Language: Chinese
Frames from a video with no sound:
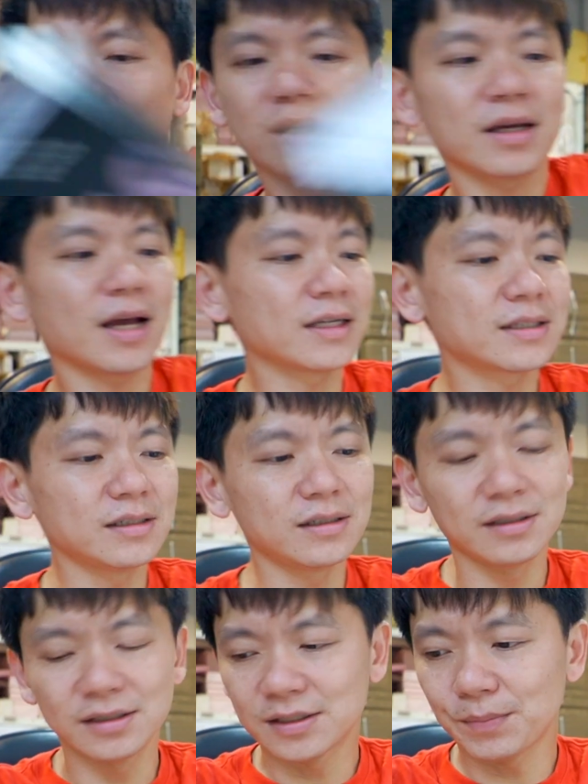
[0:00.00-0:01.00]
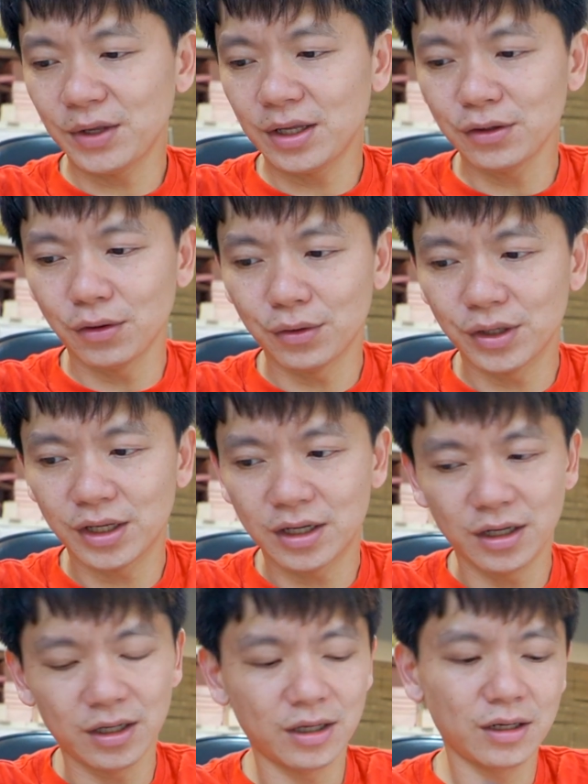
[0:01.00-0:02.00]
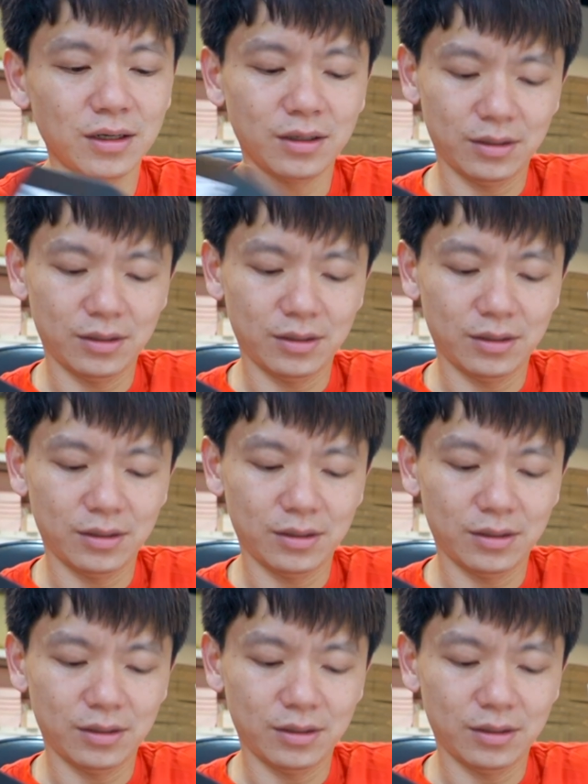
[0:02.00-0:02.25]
应该是这边有一个